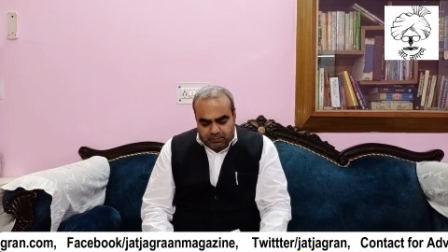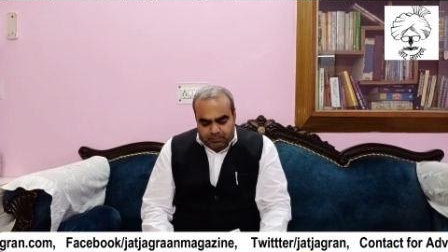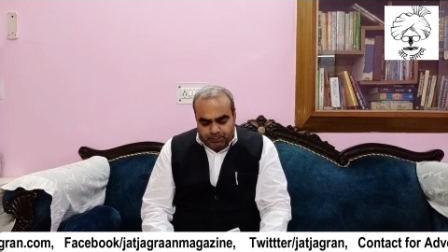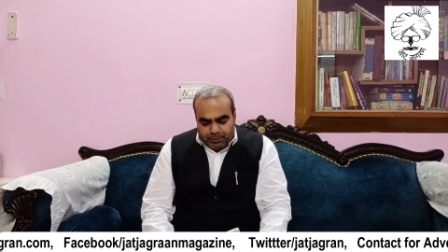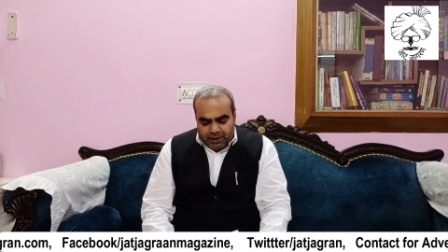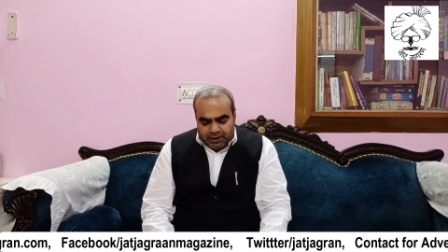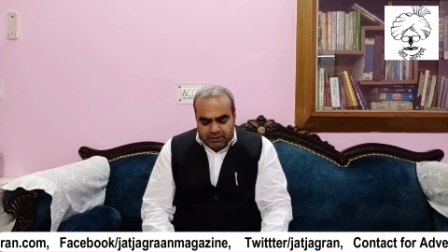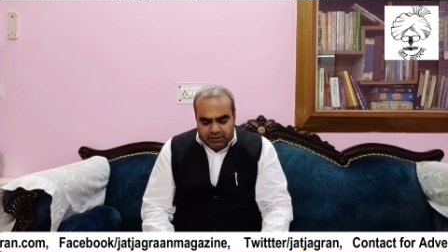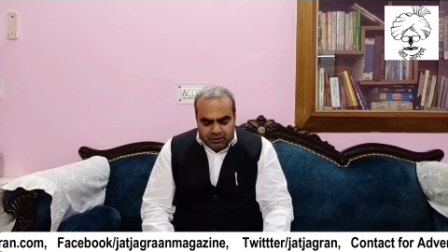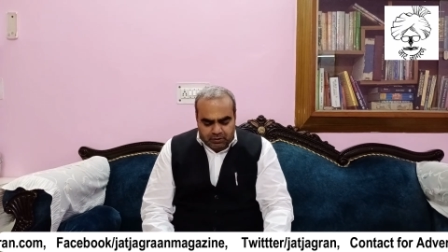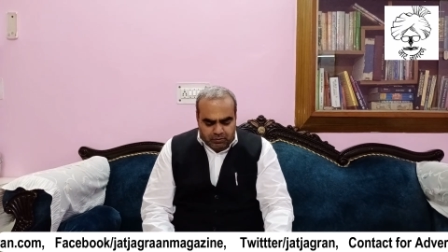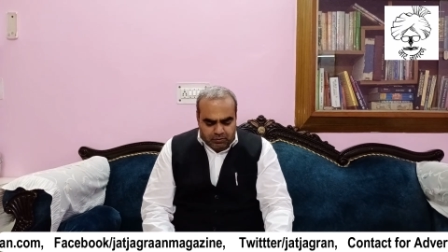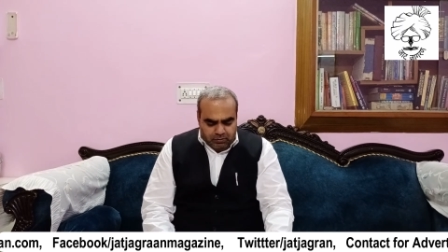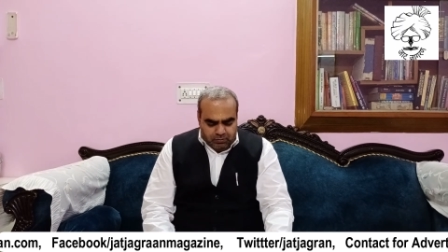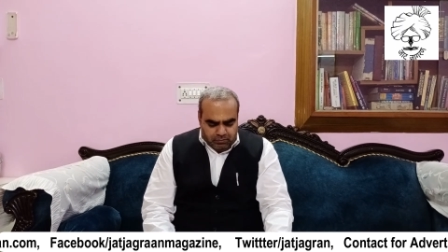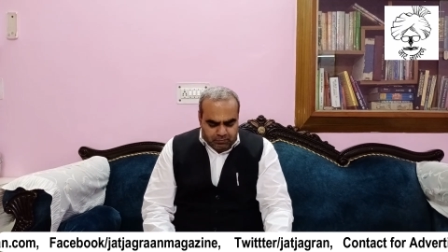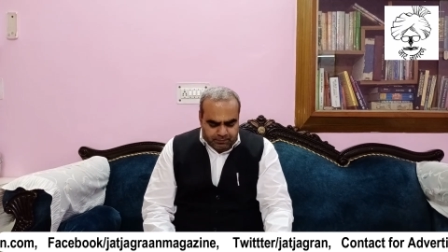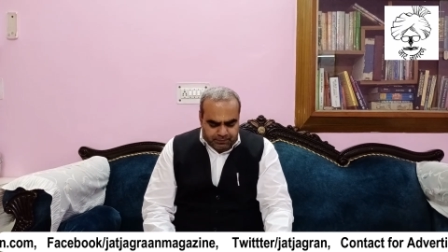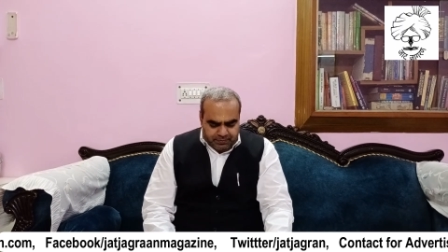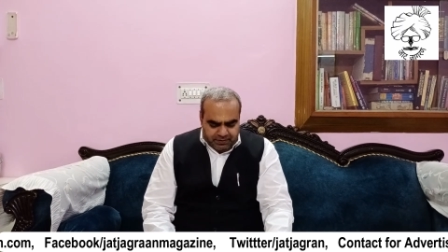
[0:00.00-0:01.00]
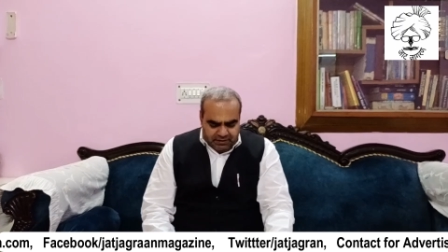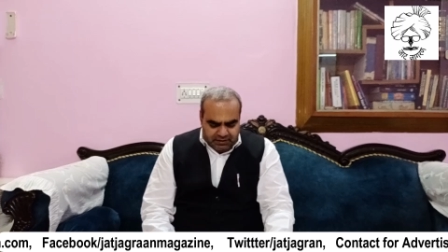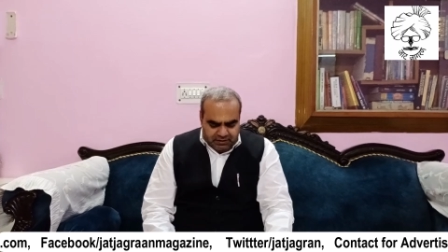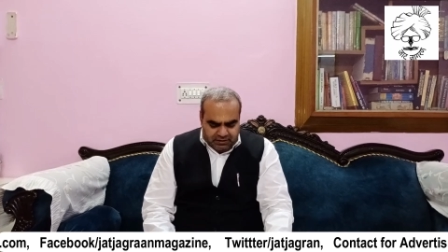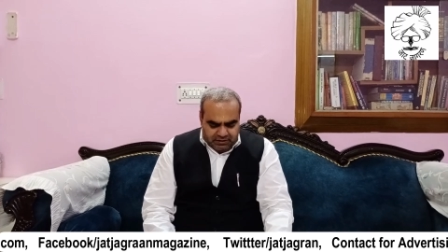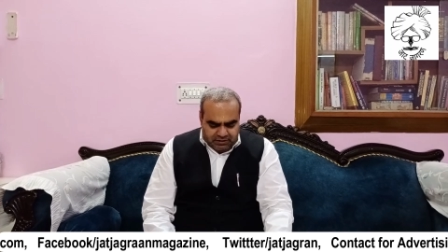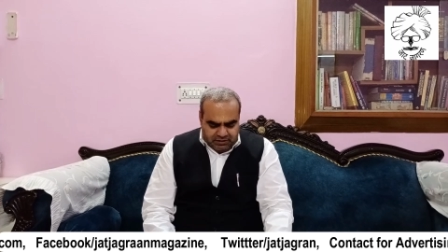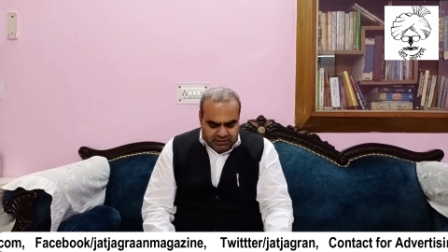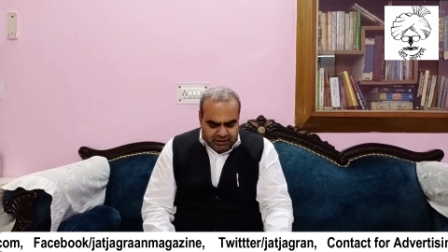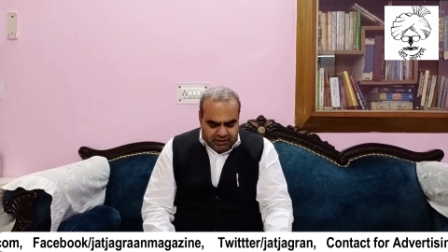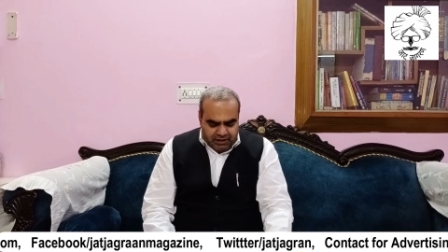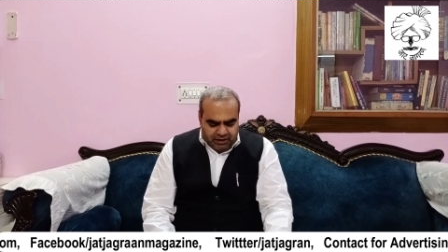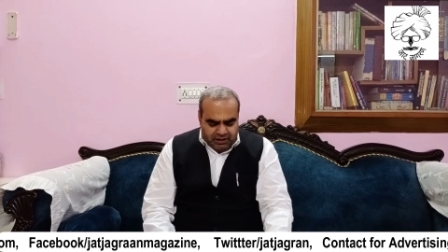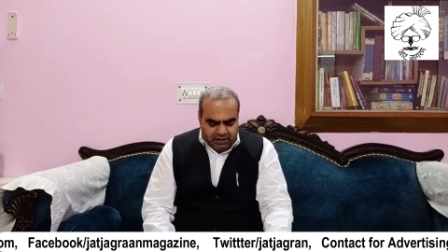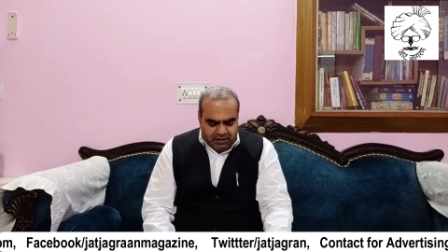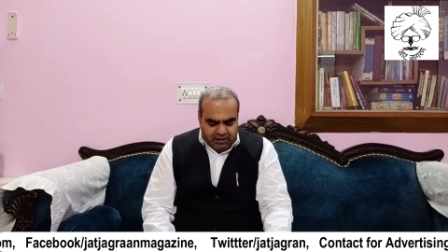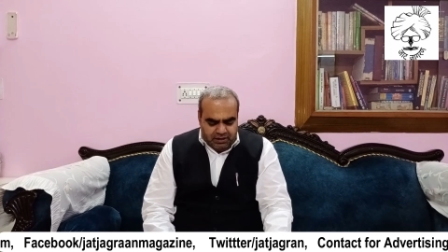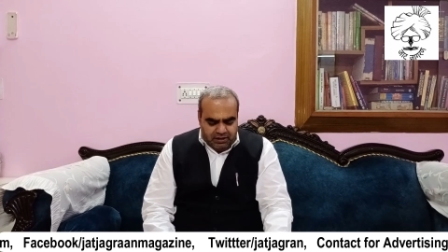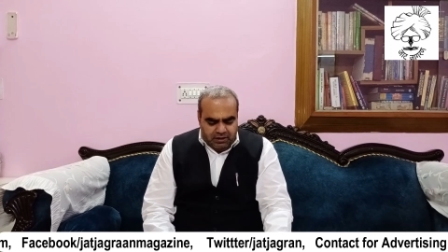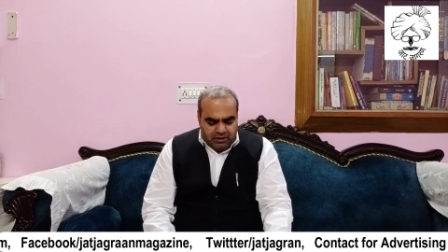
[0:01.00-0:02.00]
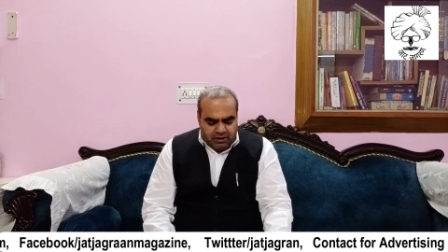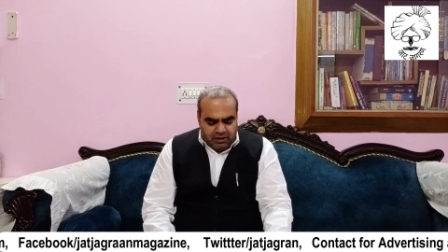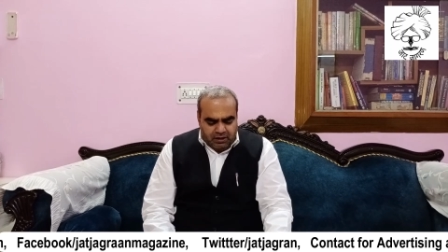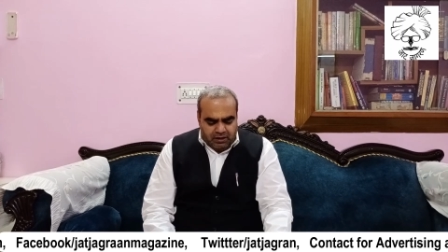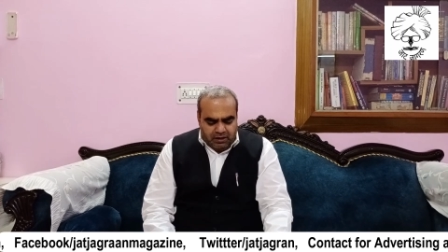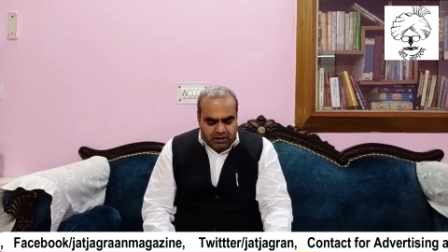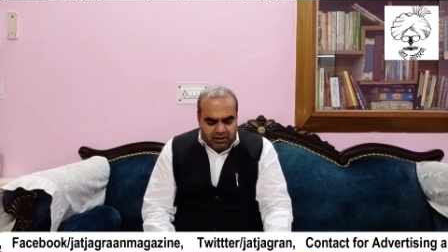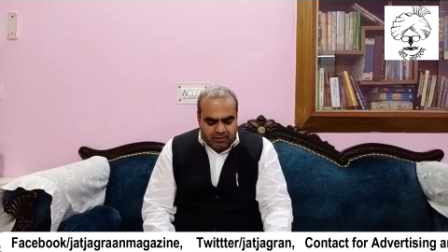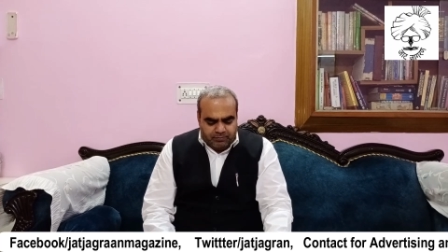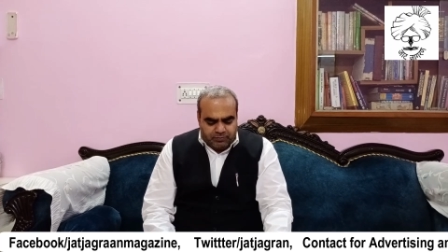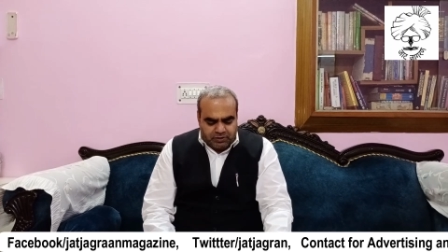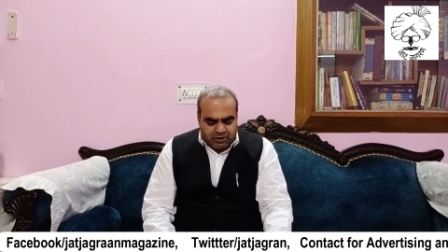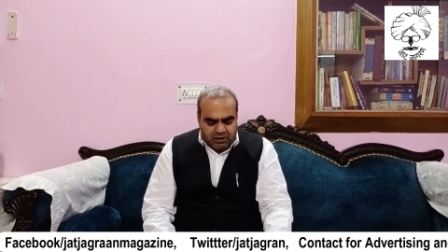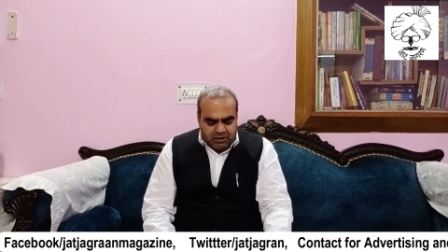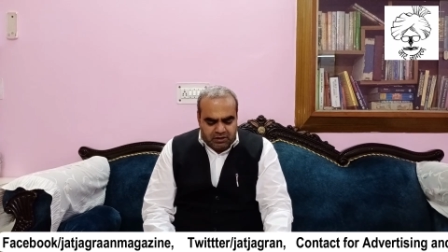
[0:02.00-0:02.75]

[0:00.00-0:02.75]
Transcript: भाइयों ये इनका नाम था